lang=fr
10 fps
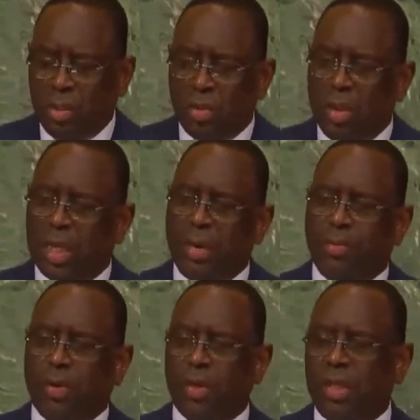sur le
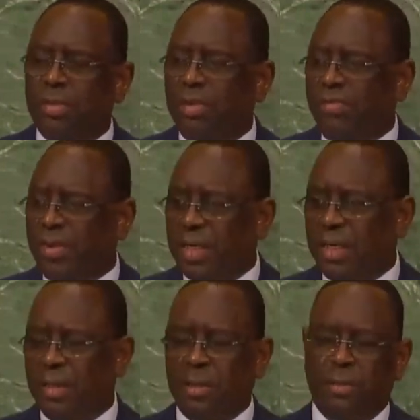rapport
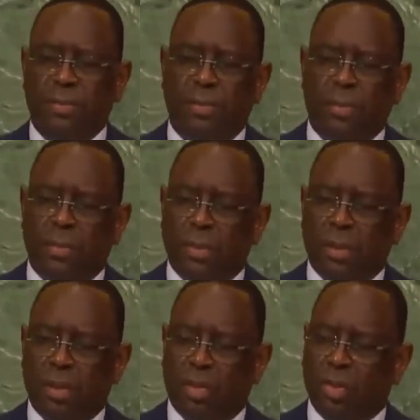2022
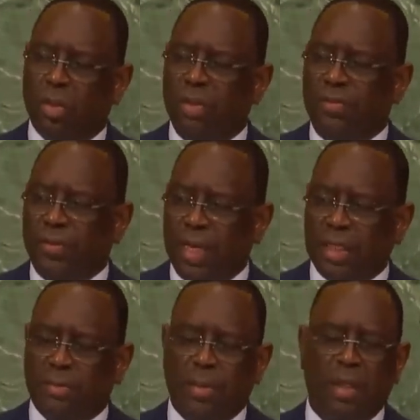sur le
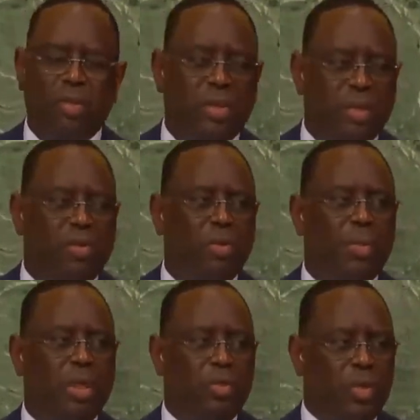financement du
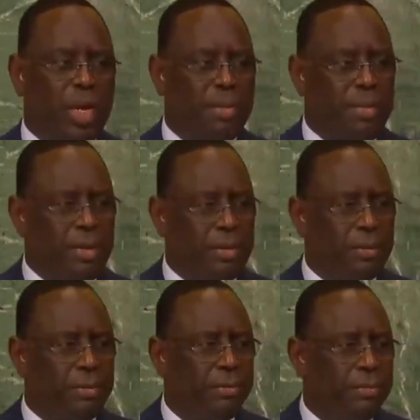développement durable,
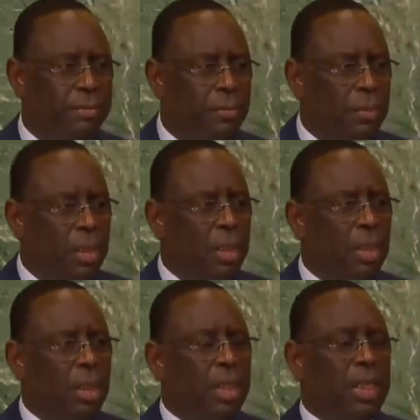
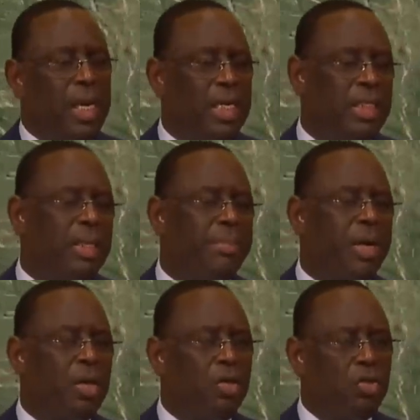réalisé
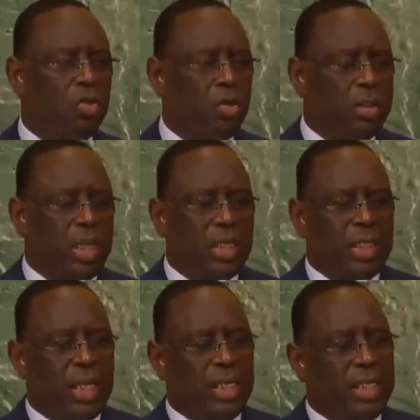par une
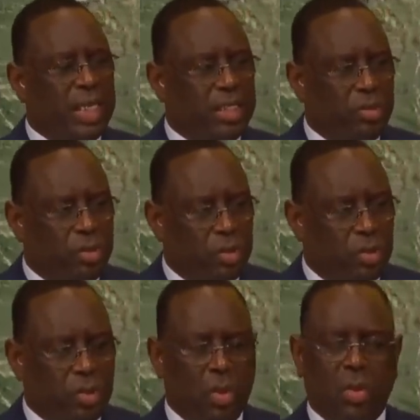soixantaine
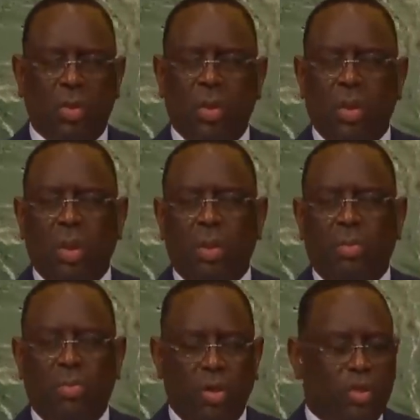d'institutions
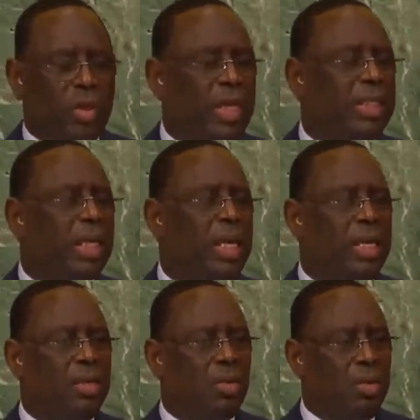
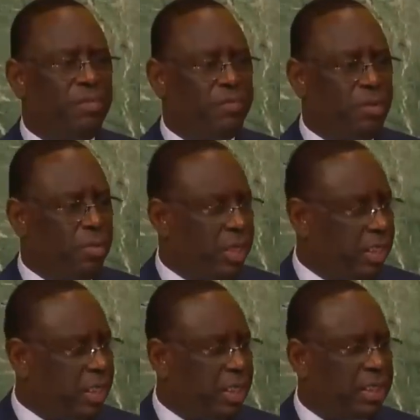multilatérales dont le Fonds
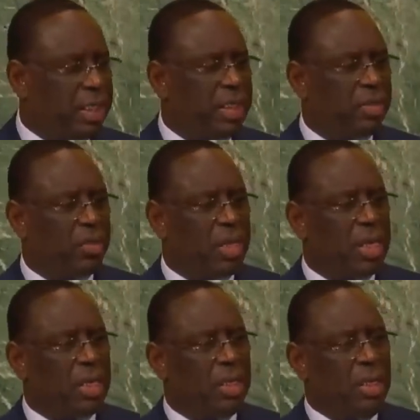monétaire
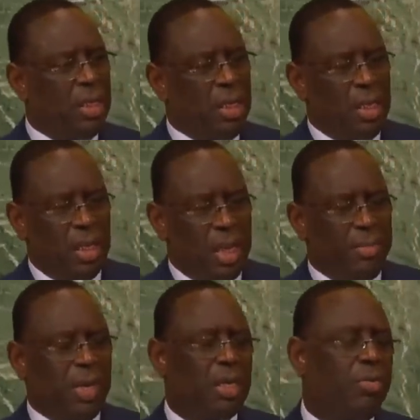international,
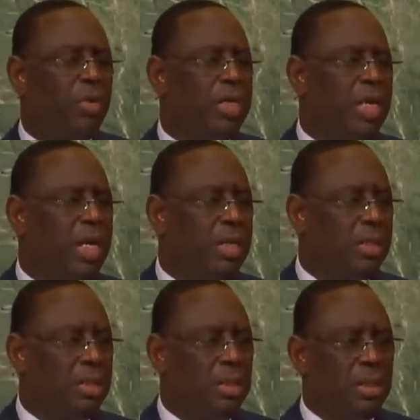la Banque mondiale,
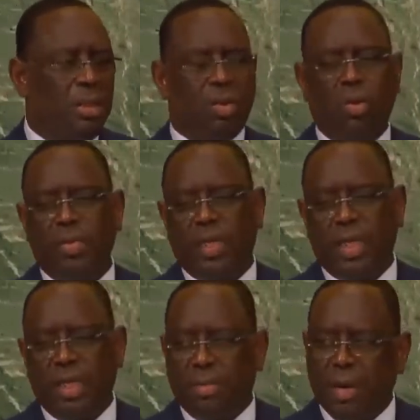le
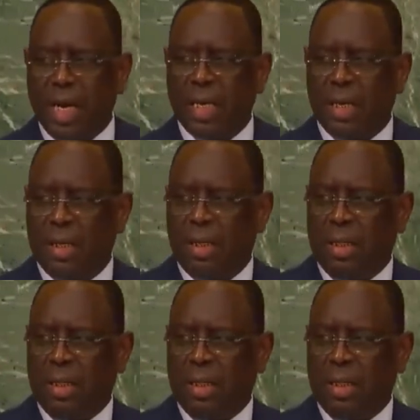comité de Bâle